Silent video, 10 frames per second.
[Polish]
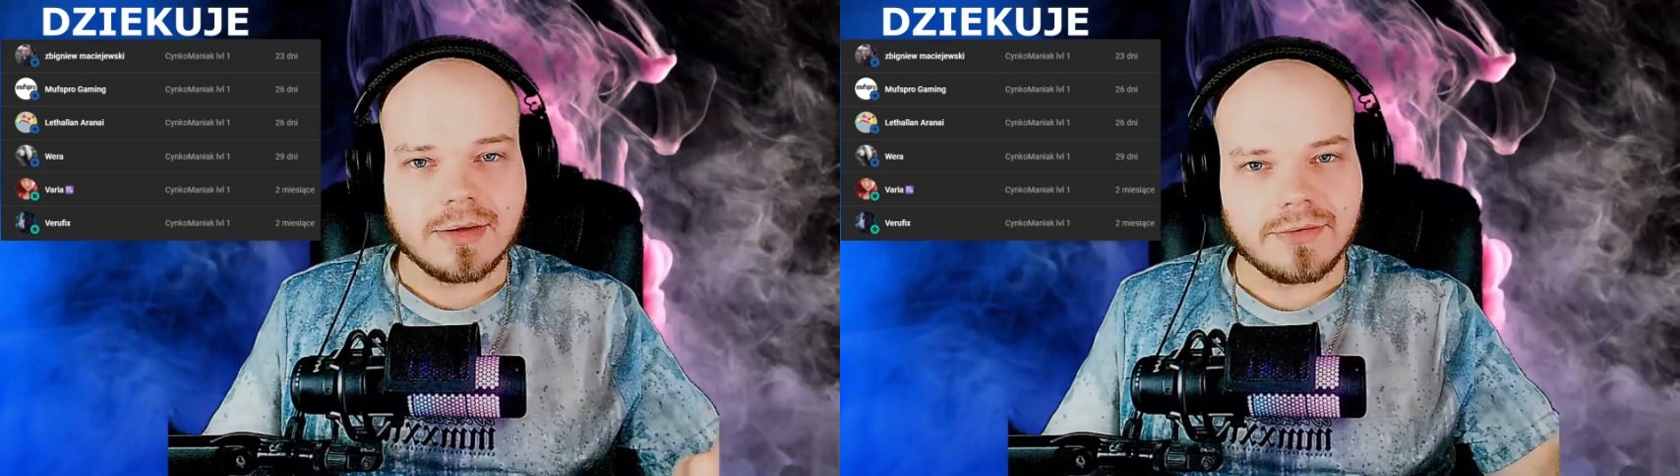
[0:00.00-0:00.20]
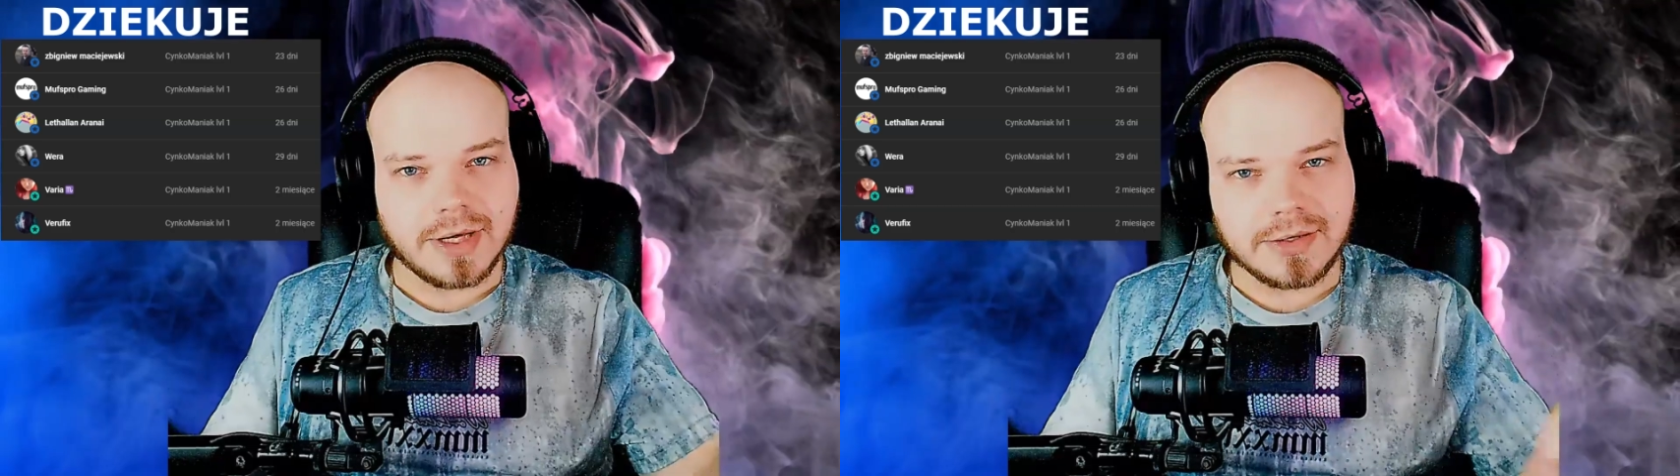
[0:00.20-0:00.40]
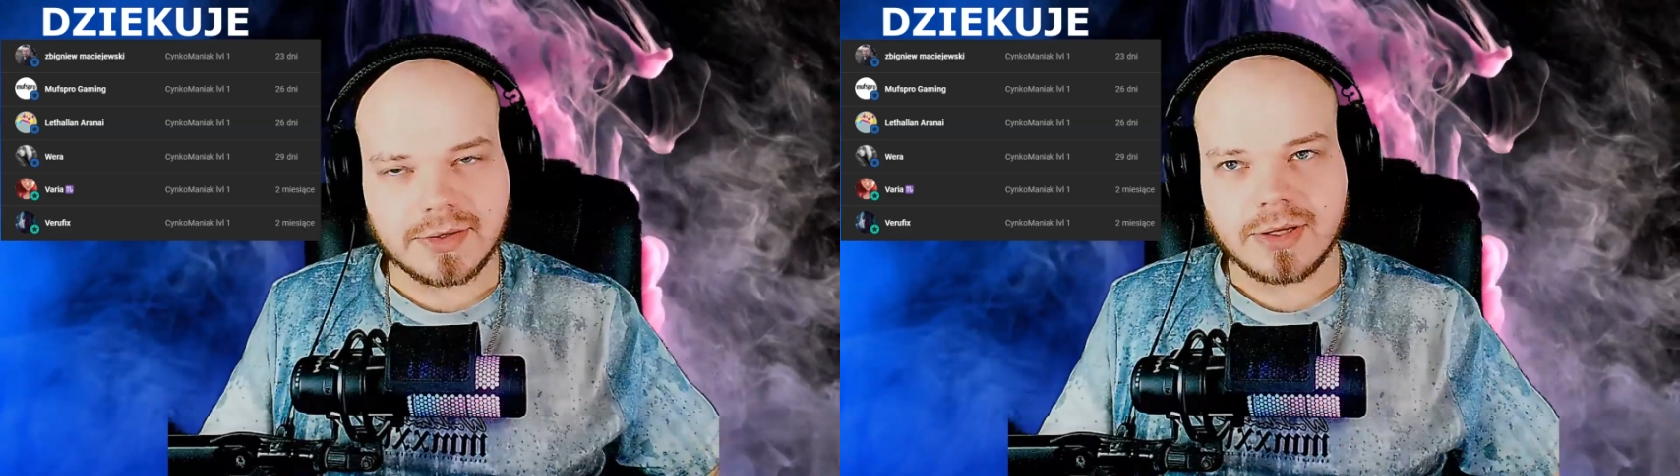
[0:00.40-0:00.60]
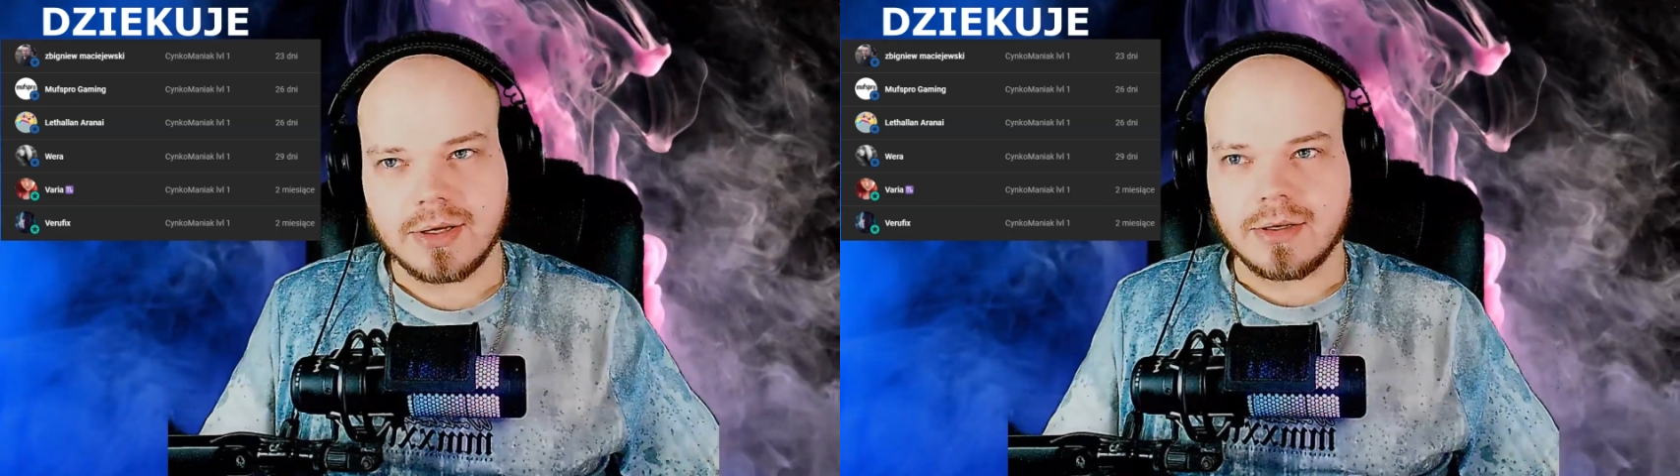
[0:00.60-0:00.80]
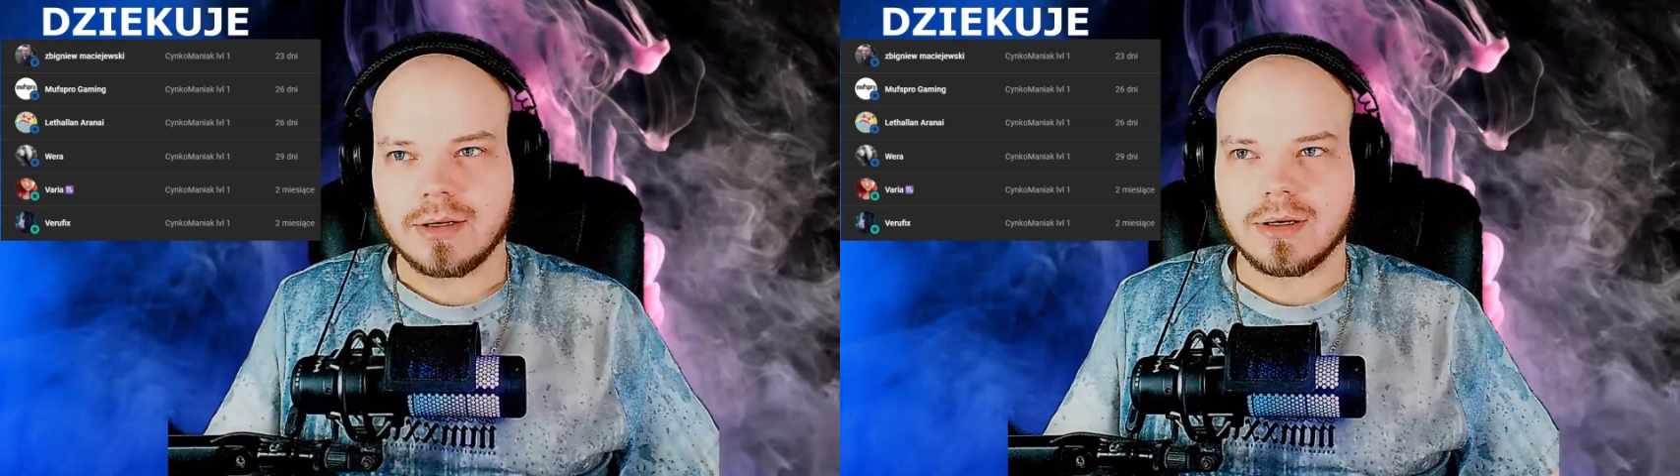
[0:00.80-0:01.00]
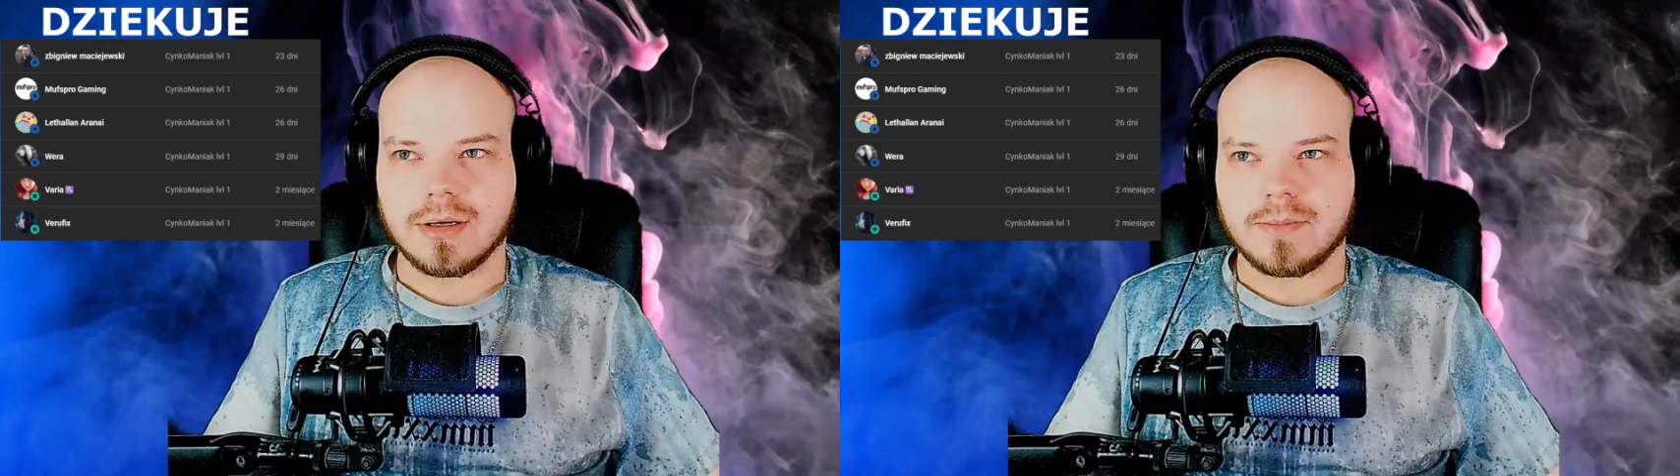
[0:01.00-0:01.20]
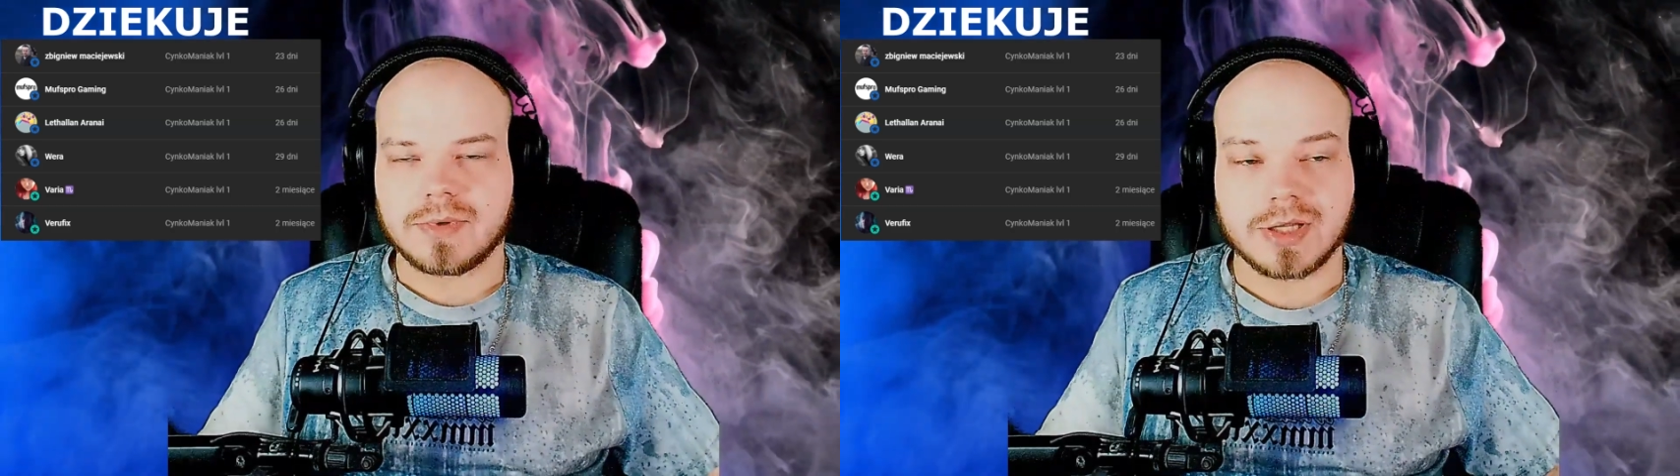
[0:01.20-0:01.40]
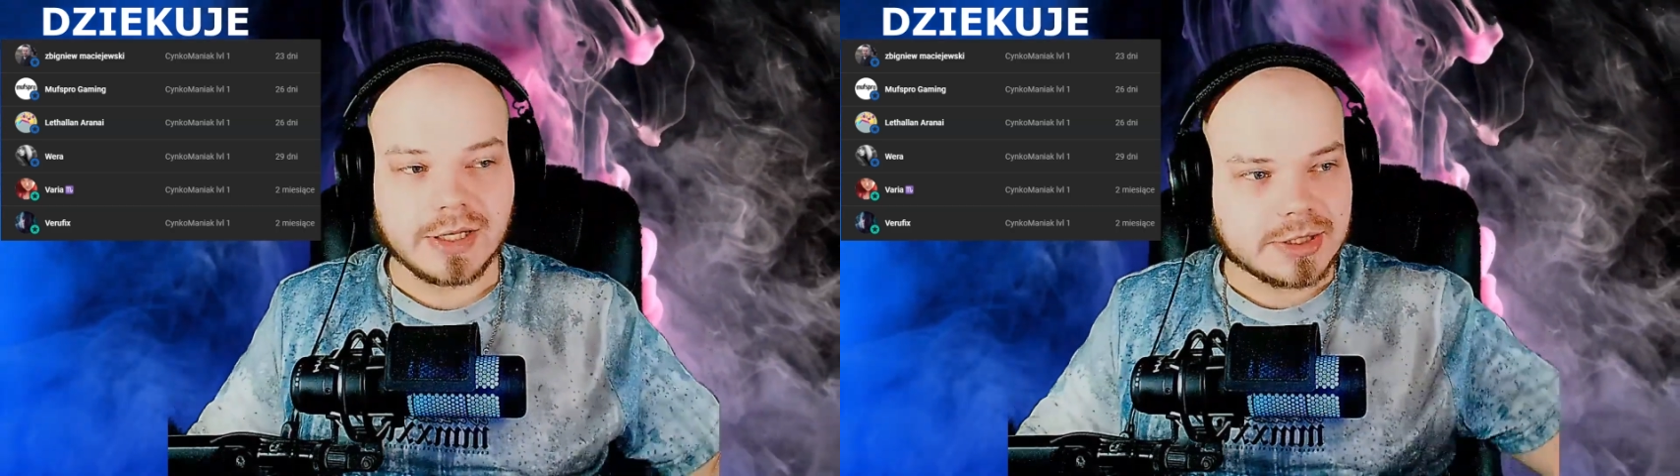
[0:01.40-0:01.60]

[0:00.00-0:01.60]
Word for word: Więc y, Cynk